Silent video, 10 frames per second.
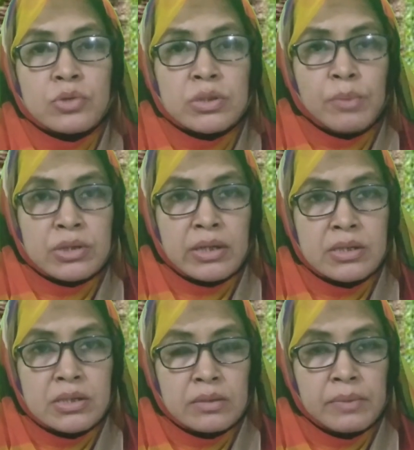उससे बहुत
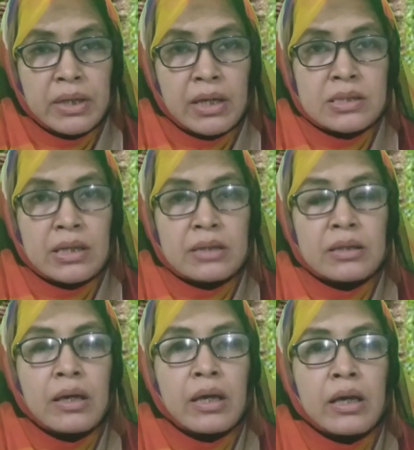सारी चीज़ें बनाई
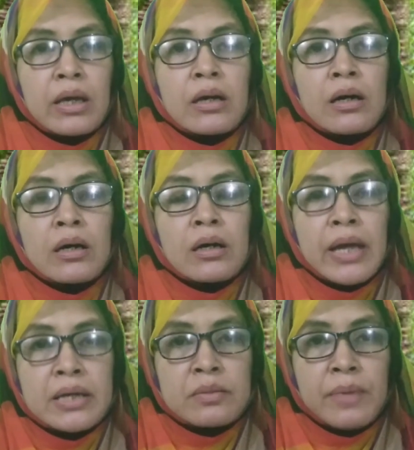जाती हैं
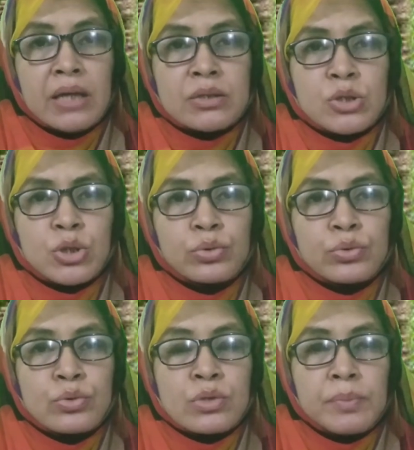हैंड बैग्स
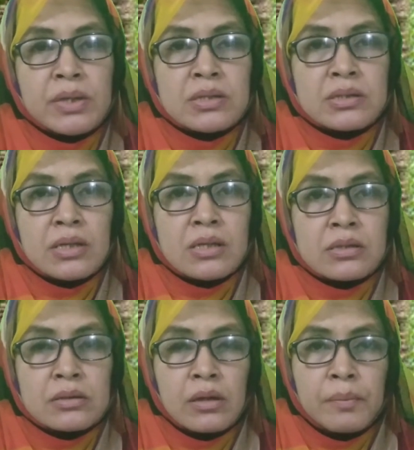शूज़
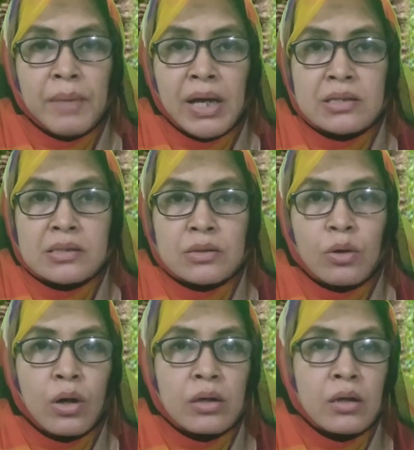पर्सेस बेल्ट
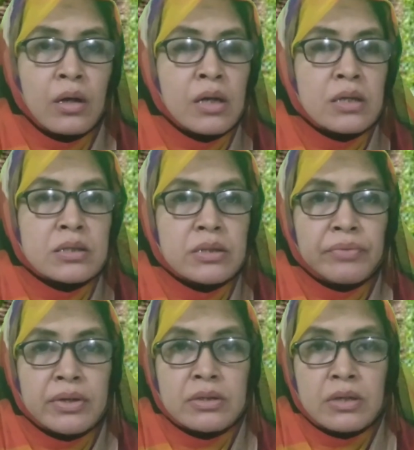और
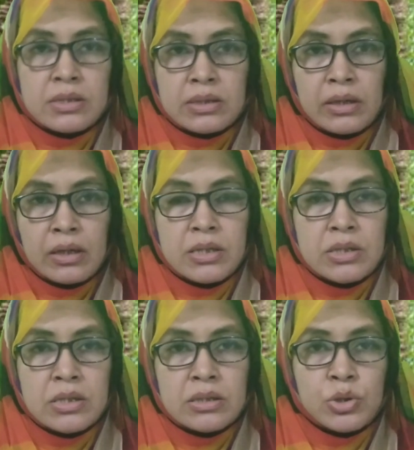डिफरेंट इस तरह की
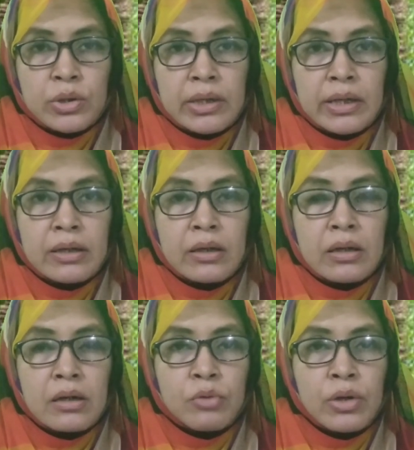चीज़ें जो
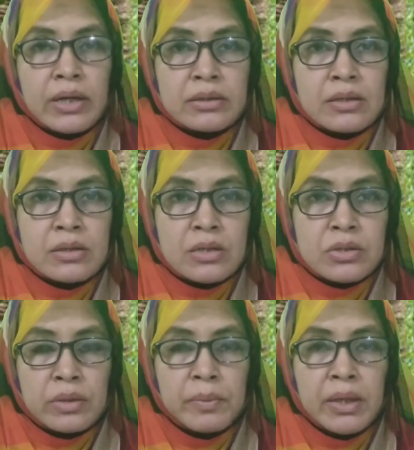हैं वो लेदर
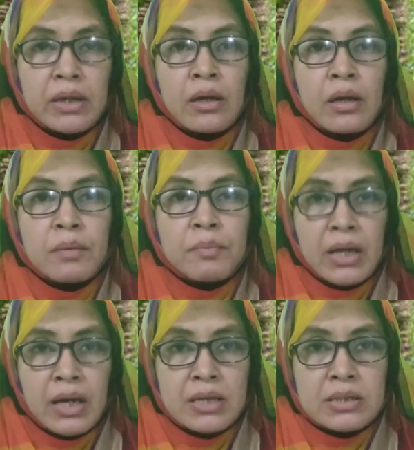इंडस्ट्री में
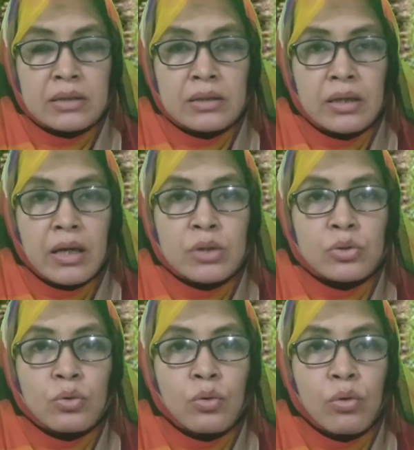बनाई जाती
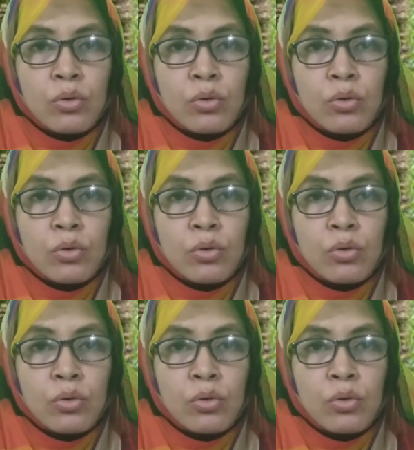हैं तो